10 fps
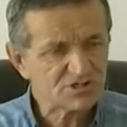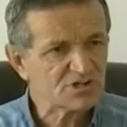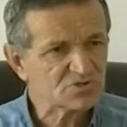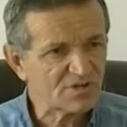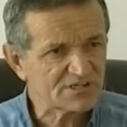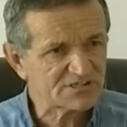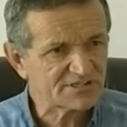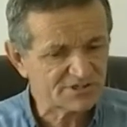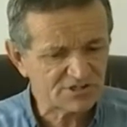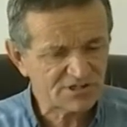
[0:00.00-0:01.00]
в Госкомитете
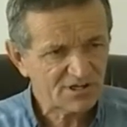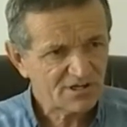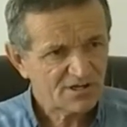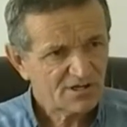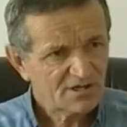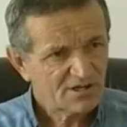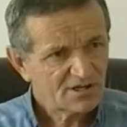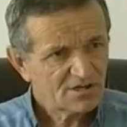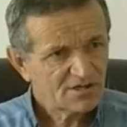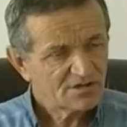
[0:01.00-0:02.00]
по ЖКХ. Но
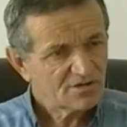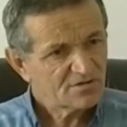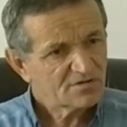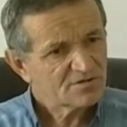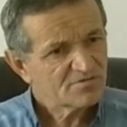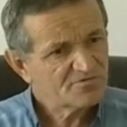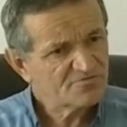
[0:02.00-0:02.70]
установлены они на